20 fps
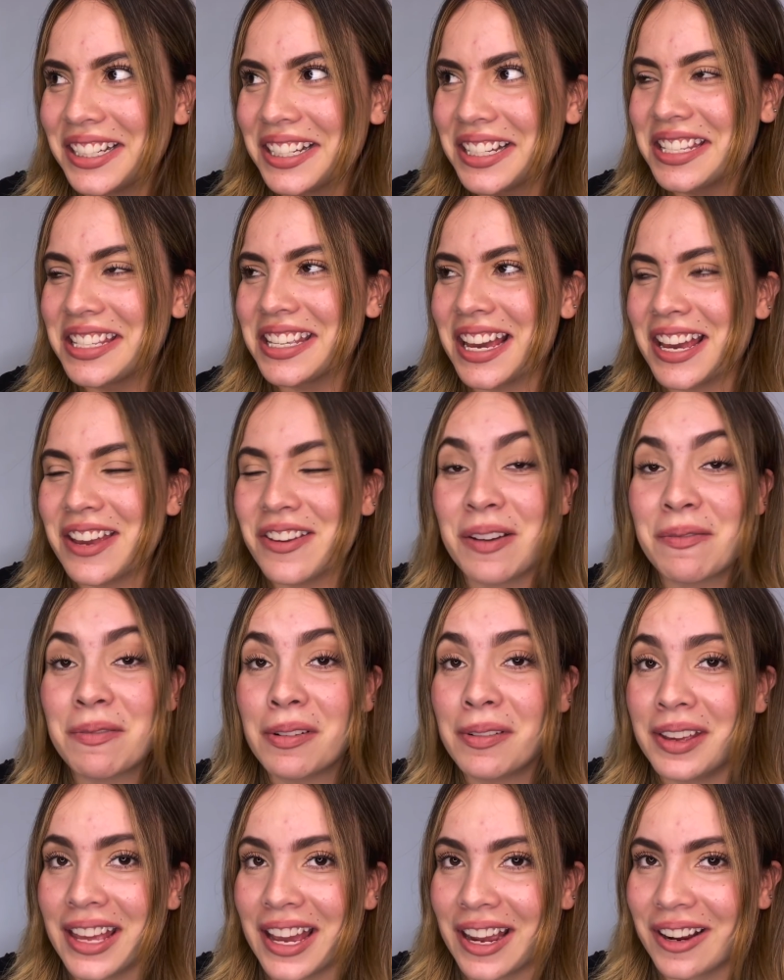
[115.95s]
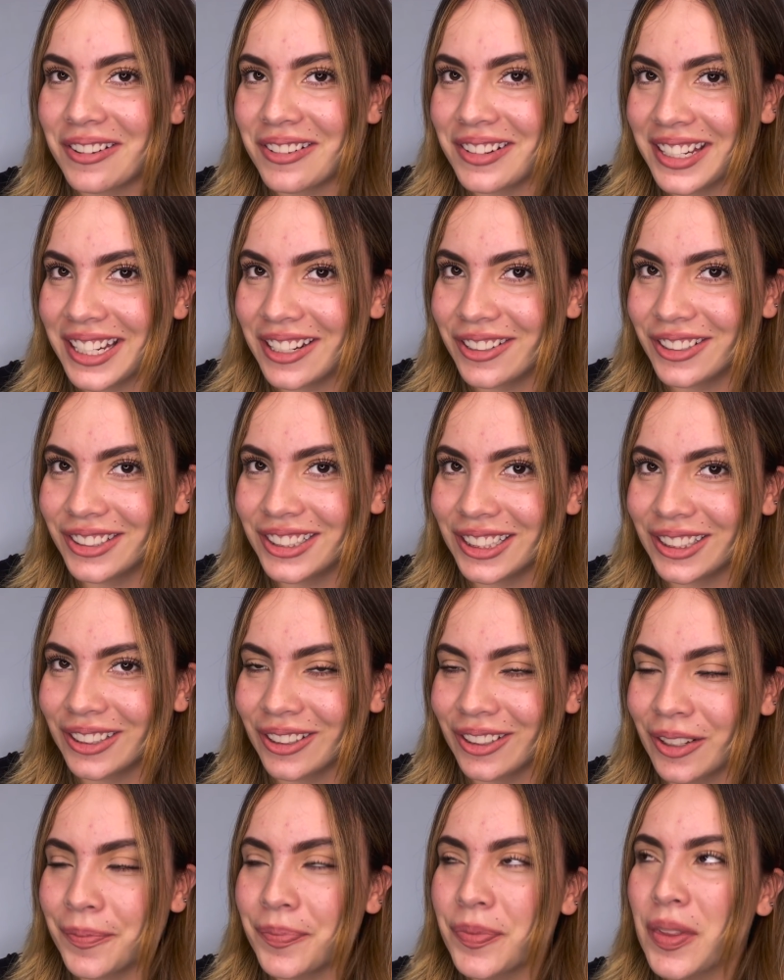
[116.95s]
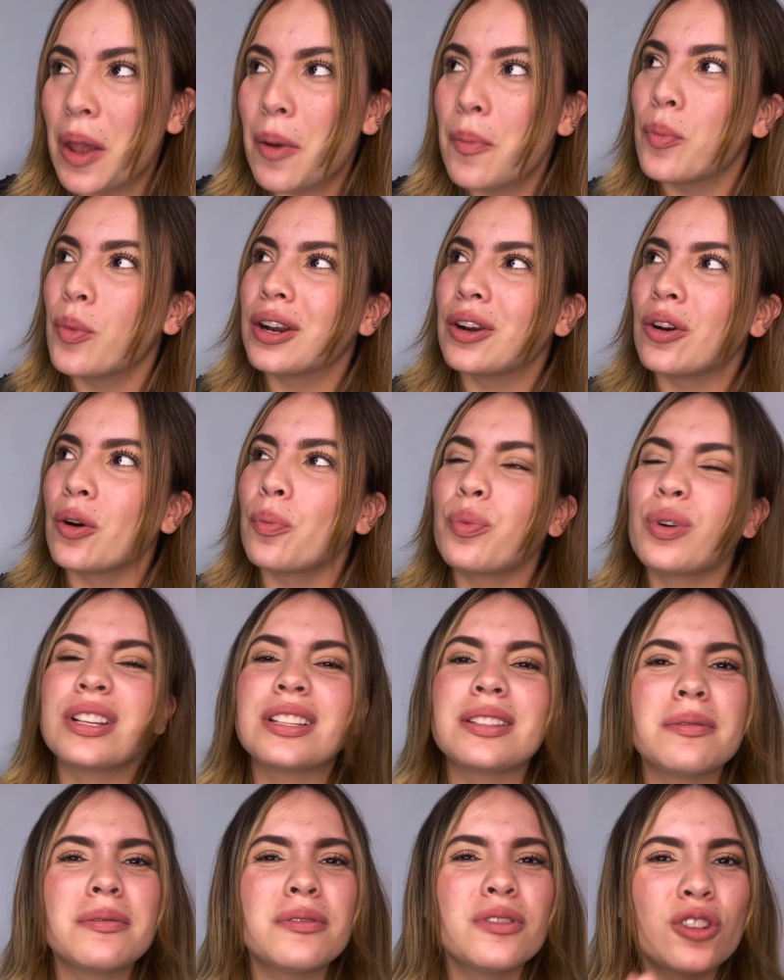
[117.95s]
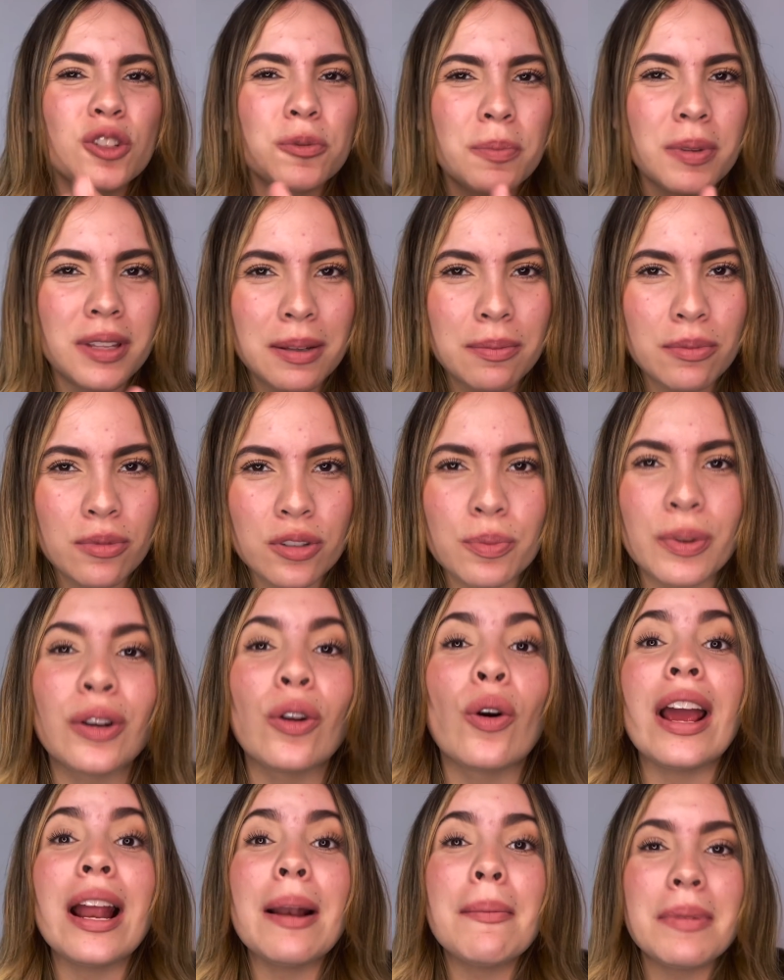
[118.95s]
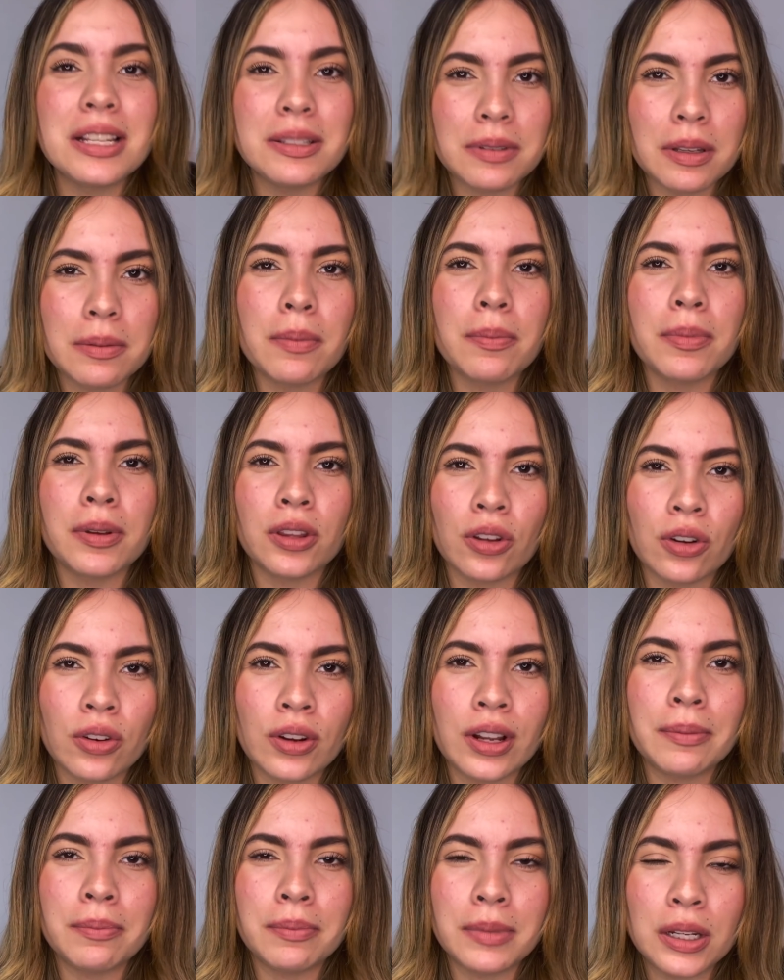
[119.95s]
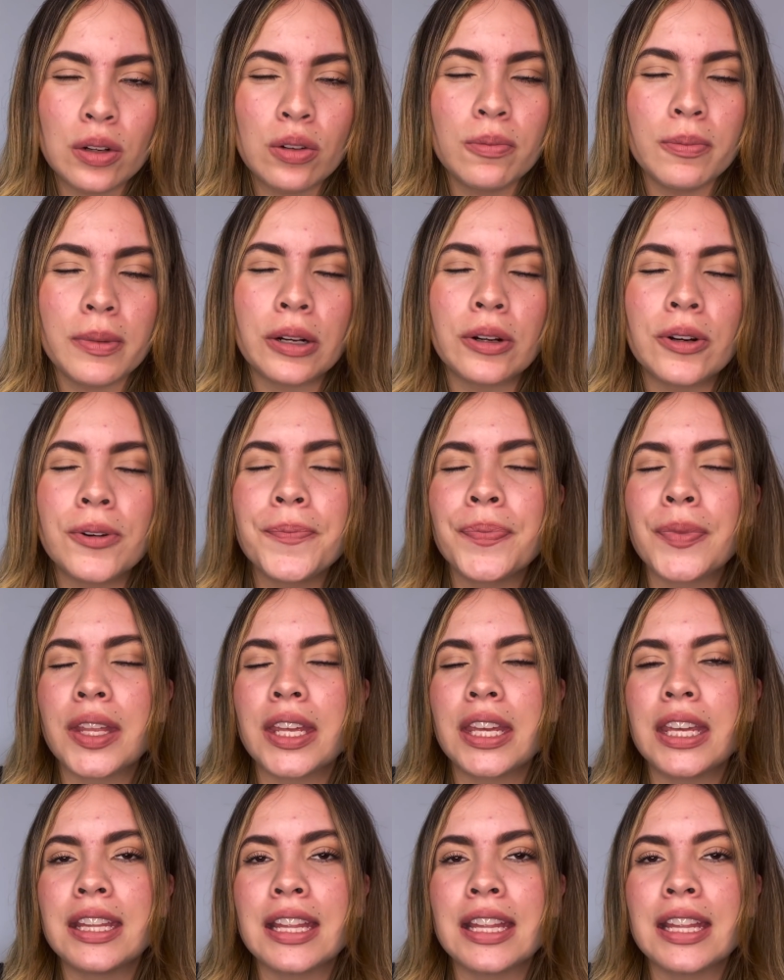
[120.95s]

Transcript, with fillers: ya yo me veía con hijos y todo. Bueno, pues nos pedimos, bueno, él más bien me pidió mi número y